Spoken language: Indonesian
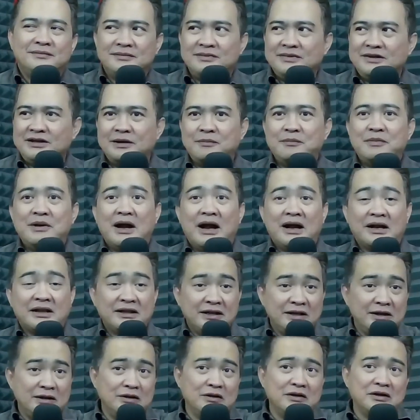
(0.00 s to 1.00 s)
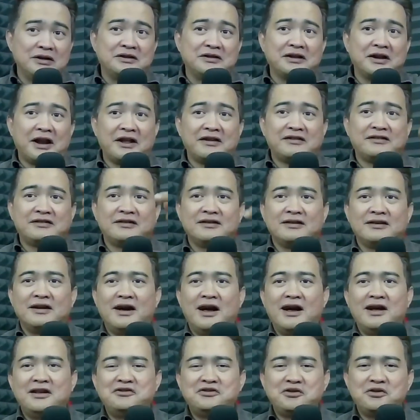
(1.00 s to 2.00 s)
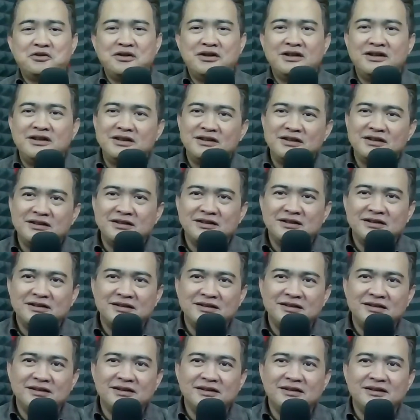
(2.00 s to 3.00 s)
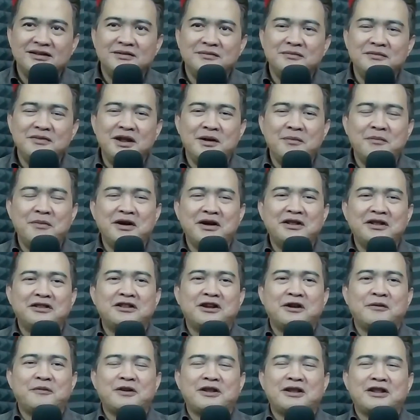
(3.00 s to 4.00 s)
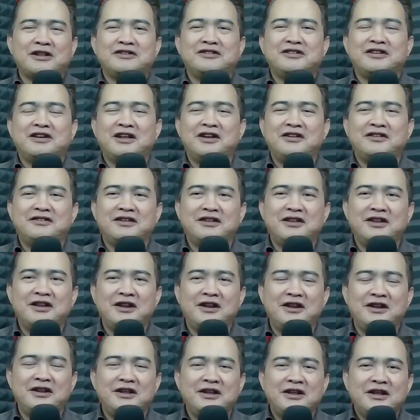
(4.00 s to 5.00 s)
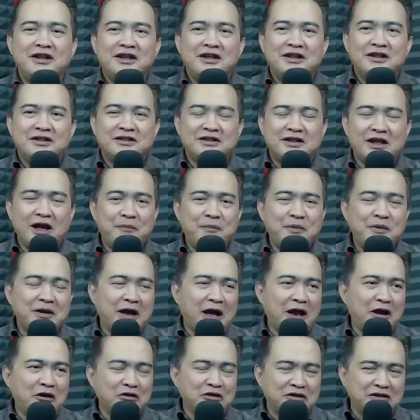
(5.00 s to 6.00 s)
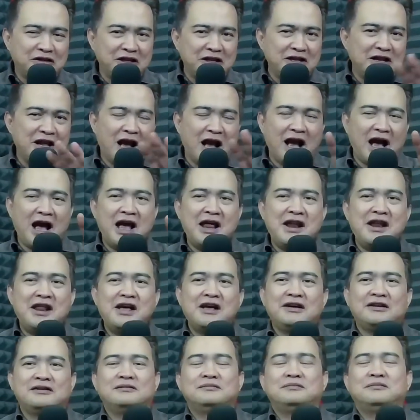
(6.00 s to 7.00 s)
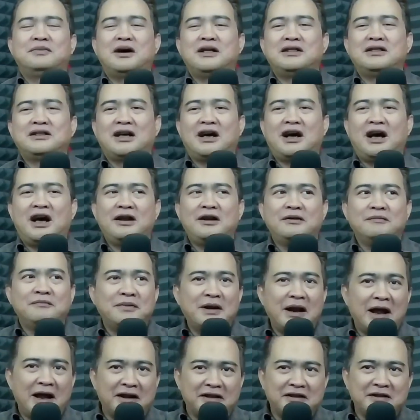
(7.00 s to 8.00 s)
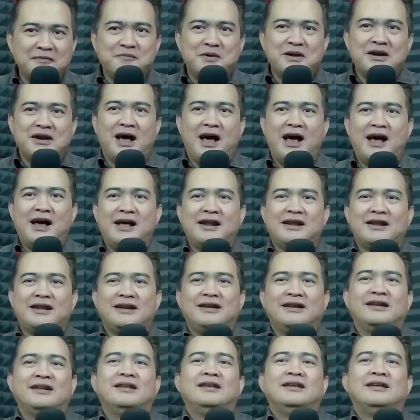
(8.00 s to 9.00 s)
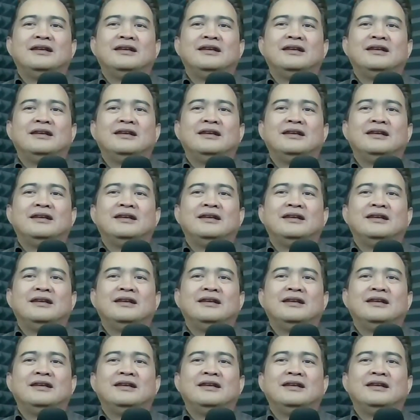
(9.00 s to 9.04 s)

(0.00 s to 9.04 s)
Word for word: ya berarti Grace ngaco nih ya, dia menginterpretasikan sendiri tapi kalau tidak ada bantahan berarti benar